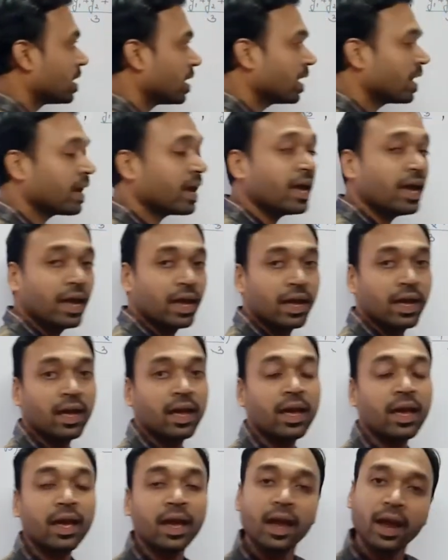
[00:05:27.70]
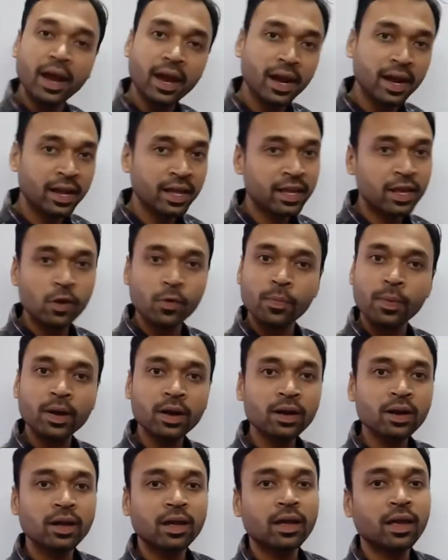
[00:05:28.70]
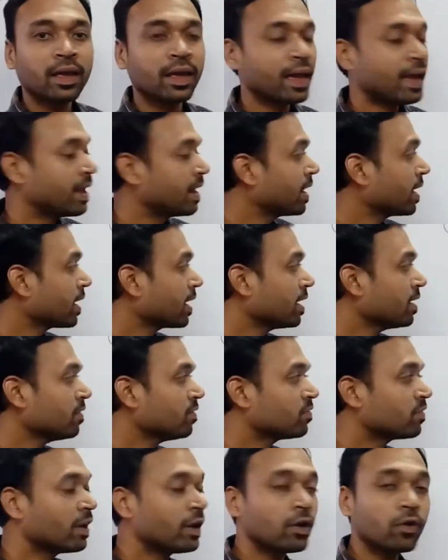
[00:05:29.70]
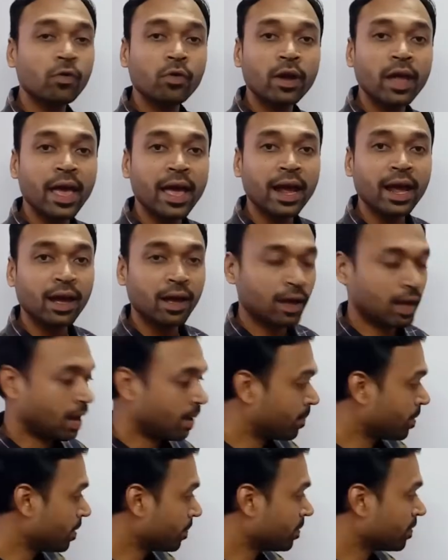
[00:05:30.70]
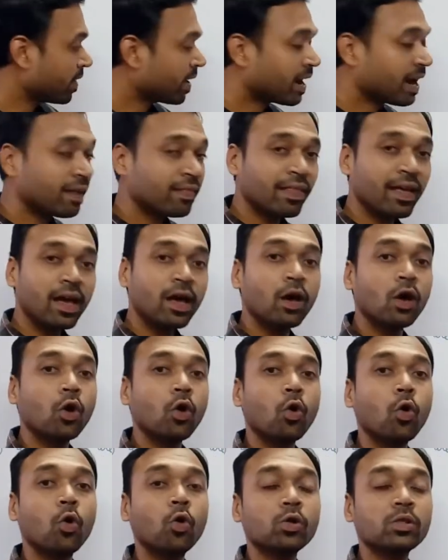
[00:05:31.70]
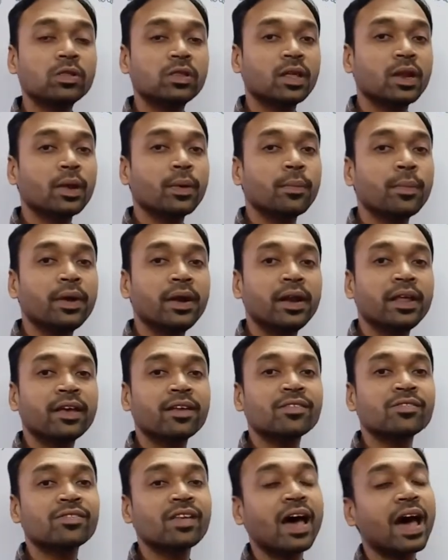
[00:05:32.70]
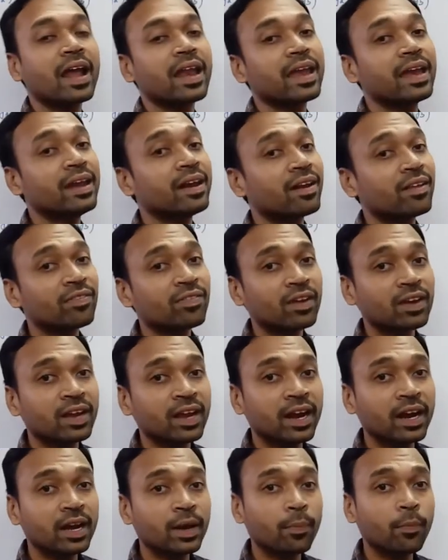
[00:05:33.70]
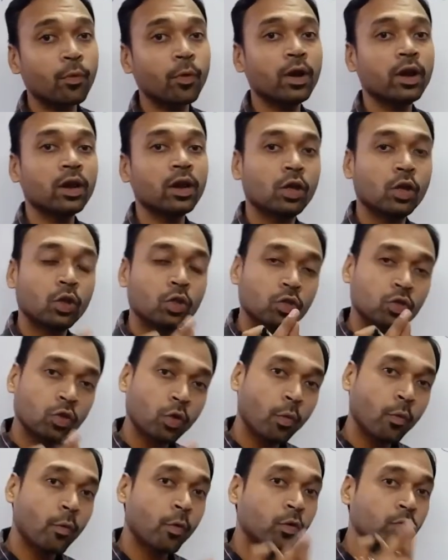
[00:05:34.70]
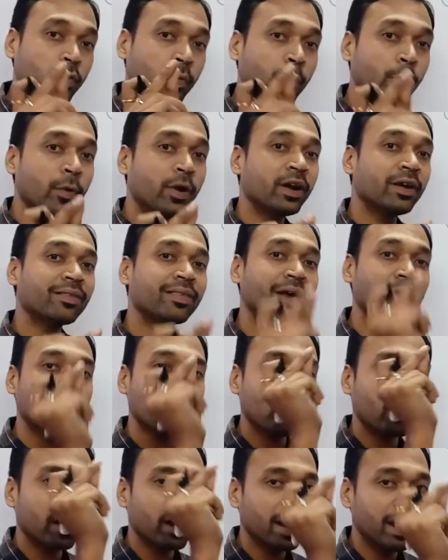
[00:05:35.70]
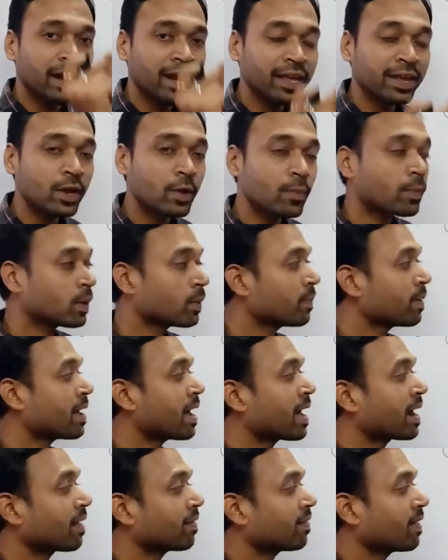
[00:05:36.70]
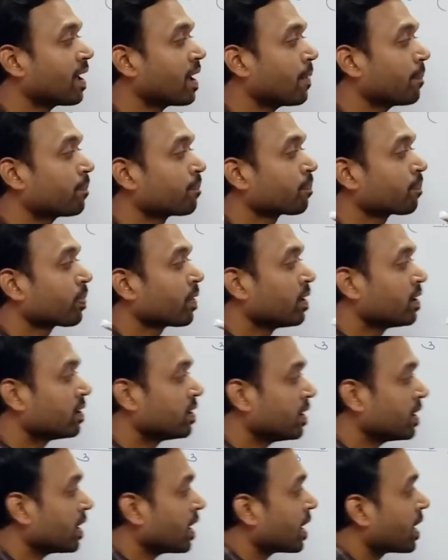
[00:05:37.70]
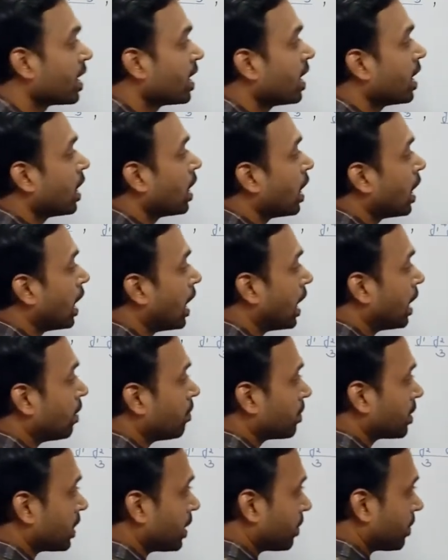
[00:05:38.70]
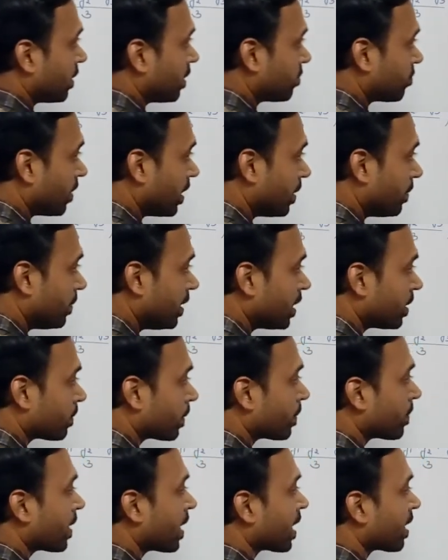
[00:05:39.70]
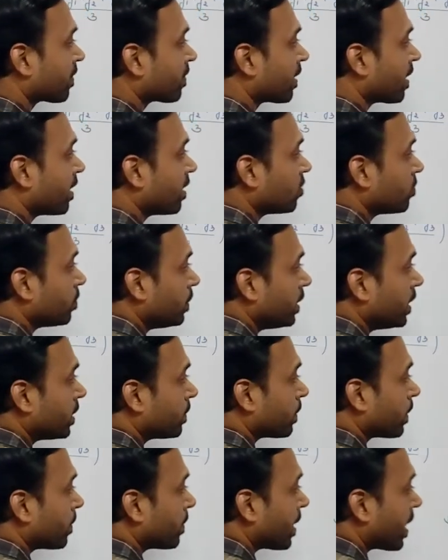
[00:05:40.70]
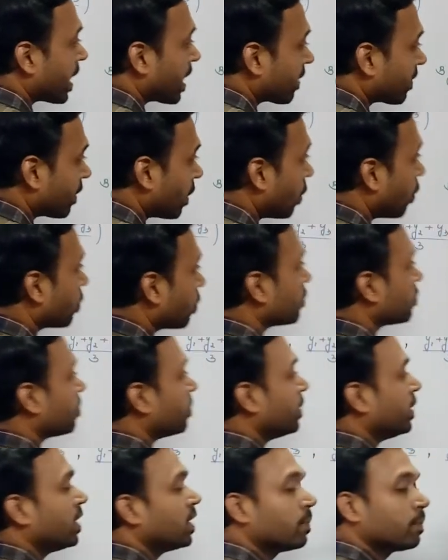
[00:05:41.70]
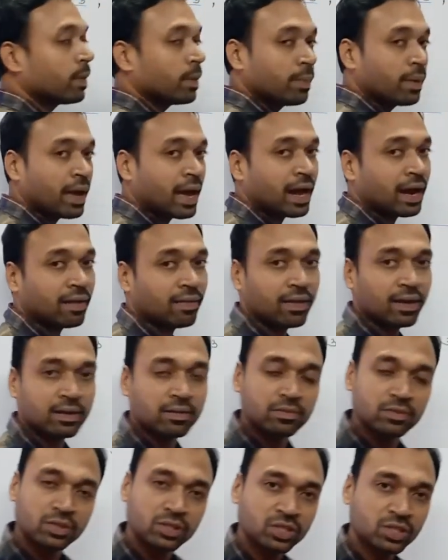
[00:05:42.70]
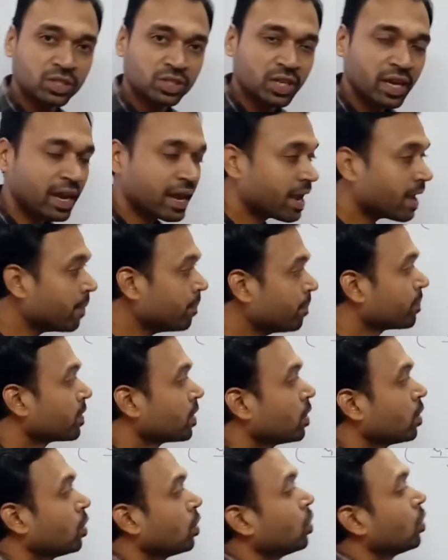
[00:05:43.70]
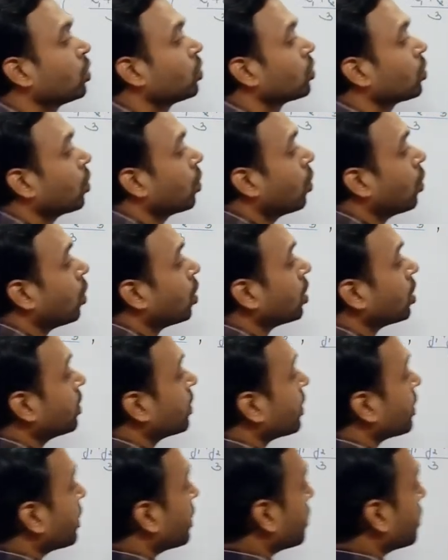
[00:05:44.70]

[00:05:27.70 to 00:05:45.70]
ठीक है एडी के ऊपर कहीं ना कहीं सेंट्रोड आएगा अभी हमने देखा था ऑल थ्री मीडियंस आर इंटरसेक्टिंग एट ए पॉइंट तो वो जो पॉइंट था वो एडी के ऊपर भी आ रहा था ठीक है आ, मतलब इस वाले मीडियम पे भी आ रहा था इस मीडियम पे भी आ रहा था और इस मीडियम पे भी आ रहा था ठीक है और